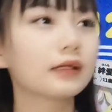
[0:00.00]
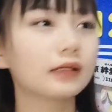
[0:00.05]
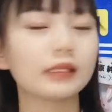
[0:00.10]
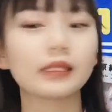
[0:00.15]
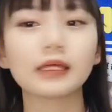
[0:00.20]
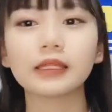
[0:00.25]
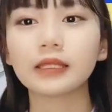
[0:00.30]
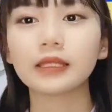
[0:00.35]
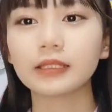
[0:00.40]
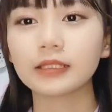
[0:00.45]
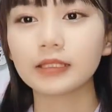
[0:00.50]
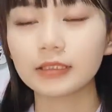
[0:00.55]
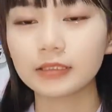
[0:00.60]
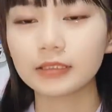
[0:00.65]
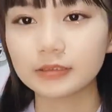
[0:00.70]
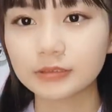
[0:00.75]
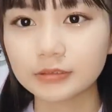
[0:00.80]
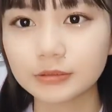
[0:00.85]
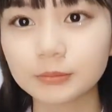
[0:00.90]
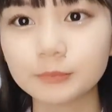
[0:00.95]
いただいたんで
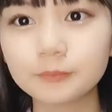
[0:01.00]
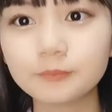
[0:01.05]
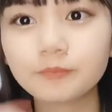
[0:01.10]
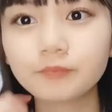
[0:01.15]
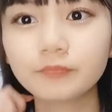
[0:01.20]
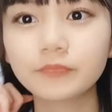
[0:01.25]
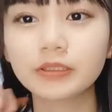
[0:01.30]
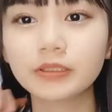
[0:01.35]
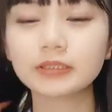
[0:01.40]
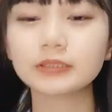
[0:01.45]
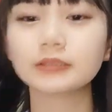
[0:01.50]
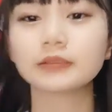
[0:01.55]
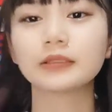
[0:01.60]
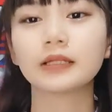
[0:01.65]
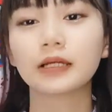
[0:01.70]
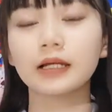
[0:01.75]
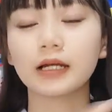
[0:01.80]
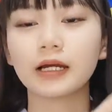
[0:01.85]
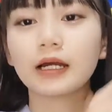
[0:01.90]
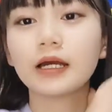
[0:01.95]
すよそうな
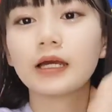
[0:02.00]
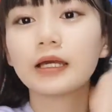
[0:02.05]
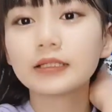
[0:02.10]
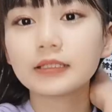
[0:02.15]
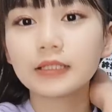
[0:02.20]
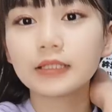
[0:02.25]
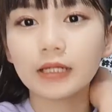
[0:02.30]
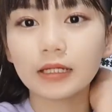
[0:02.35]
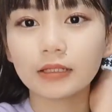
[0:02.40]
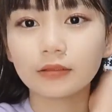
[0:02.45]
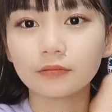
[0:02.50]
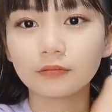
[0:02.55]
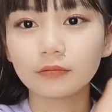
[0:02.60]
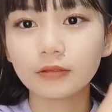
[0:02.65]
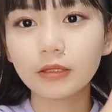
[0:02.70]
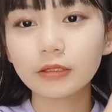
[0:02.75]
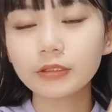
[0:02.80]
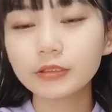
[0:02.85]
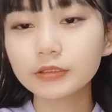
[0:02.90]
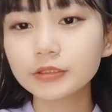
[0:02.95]
んかあの
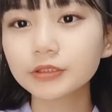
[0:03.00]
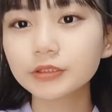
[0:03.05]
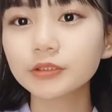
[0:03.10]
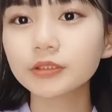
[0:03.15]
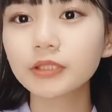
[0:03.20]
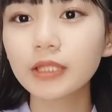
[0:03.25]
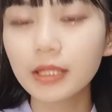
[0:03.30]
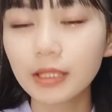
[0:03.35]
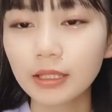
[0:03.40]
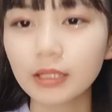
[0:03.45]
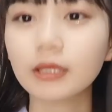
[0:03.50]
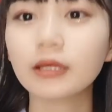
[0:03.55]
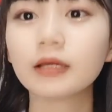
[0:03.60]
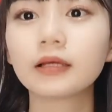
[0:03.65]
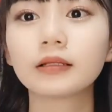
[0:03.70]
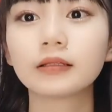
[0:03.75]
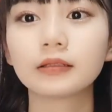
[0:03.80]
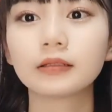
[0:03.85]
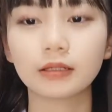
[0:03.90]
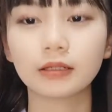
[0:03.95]
劇場で
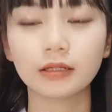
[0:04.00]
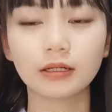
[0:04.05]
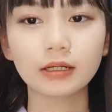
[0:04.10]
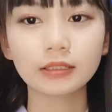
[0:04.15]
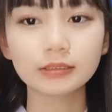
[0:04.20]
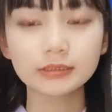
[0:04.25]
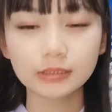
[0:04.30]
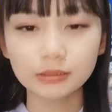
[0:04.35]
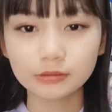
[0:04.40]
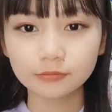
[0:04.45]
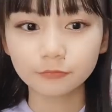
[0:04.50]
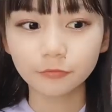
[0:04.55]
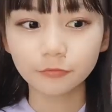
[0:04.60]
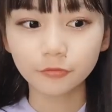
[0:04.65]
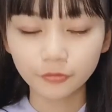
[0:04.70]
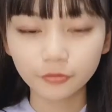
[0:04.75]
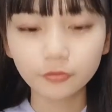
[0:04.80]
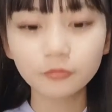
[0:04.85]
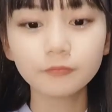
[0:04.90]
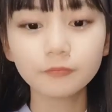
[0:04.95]
なんか飾る
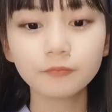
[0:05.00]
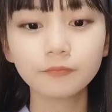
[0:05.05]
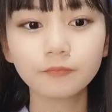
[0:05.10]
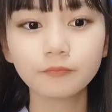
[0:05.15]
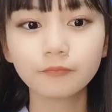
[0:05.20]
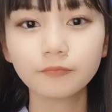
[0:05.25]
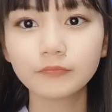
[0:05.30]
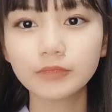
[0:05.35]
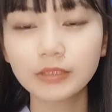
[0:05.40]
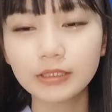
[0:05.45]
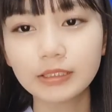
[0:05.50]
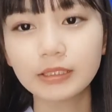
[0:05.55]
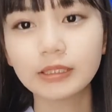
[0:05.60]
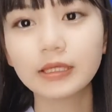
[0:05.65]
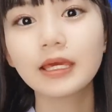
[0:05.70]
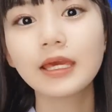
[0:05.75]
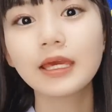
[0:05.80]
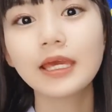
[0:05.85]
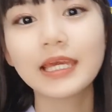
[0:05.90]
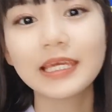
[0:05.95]
ボードに「
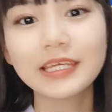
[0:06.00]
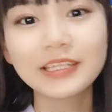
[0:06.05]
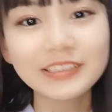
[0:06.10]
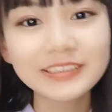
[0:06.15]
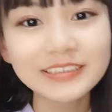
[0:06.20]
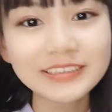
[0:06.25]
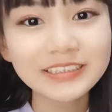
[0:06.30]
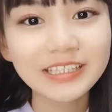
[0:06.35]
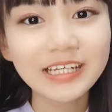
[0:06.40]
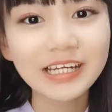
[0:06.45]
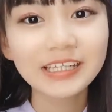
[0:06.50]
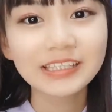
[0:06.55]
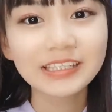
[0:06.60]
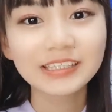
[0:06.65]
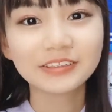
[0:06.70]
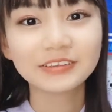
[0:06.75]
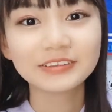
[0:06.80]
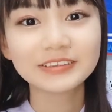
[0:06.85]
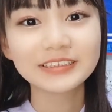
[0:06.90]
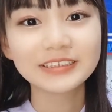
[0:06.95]
イノシシ書いて
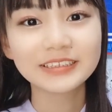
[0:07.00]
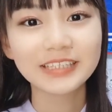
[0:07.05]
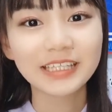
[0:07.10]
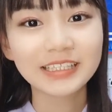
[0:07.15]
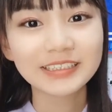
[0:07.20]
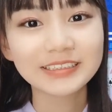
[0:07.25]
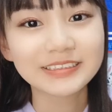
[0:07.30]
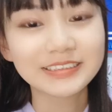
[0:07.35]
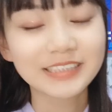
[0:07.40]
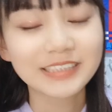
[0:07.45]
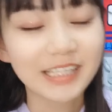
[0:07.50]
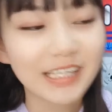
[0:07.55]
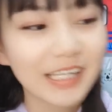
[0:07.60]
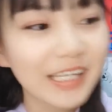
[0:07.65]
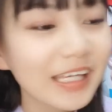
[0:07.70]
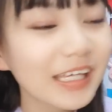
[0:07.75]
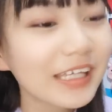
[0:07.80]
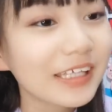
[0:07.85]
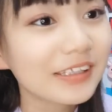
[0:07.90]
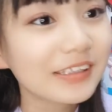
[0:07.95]
ほしいです」って
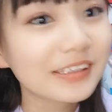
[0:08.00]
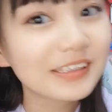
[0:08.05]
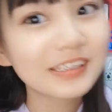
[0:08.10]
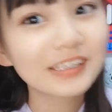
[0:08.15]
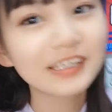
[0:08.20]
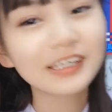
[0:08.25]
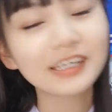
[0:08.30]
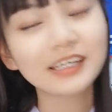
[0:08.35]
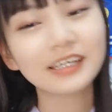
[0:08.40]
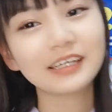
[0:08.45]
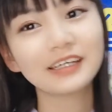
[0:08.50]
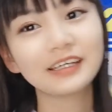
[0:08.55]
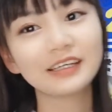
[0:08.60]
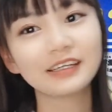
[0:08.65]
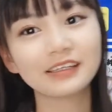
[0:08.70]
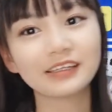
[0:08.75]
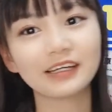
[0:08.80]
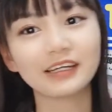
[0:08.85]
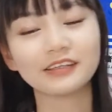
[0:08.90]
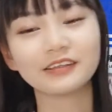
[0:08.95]
言って
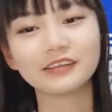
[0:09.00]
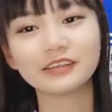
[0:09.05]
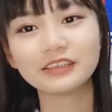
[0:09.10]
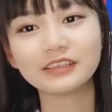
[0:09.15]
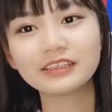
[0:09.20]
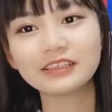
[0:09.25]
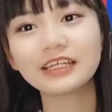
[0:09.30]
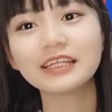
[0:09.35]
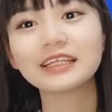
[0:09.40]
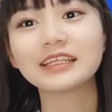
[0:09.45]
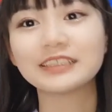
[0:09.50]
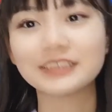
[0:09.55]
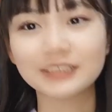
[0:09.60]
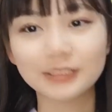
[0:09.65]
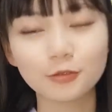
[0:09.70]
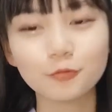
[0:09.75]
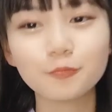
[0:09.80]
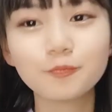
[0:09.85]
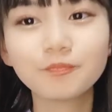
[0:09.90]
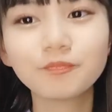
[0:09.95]
あの言ったんです
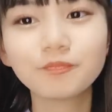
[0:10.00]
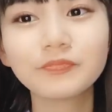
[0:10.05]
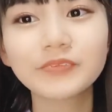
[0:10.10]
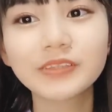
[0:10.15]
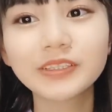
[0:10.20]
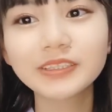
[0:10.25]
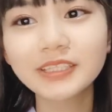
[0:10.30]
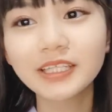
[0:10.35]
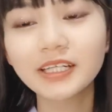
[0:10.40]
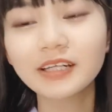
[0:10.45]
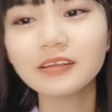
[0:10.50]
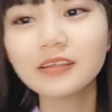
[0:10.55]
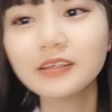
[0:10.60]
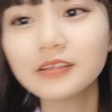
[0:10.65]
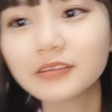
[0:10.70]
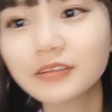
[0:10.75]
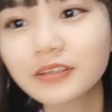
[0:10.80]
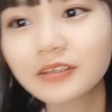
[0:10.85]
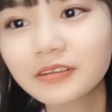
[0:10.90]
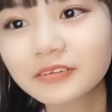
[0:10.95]
よそしたら「いい
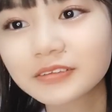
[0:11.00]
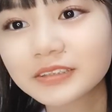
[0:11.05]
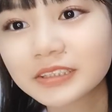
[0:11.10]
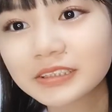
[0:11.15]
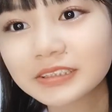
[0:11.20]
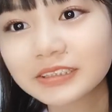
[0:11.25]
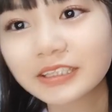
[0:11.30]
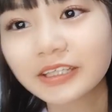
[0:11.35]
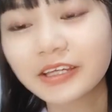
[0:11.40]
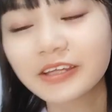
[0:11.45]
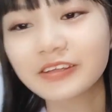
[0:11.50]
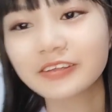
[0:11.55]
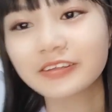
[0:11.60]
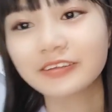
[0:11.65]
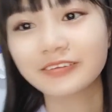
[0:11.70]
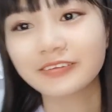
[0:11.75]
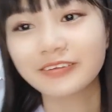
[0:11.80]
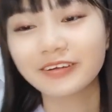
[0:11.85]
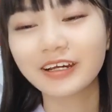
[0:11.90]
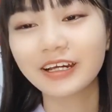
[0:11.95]
よいいよ全然」って
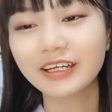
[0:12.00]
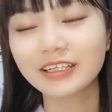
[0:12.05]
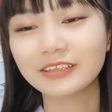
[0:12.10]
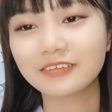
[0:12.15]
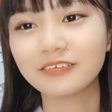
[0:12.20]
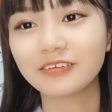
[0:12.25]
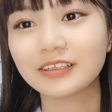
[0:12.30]
言って書いてく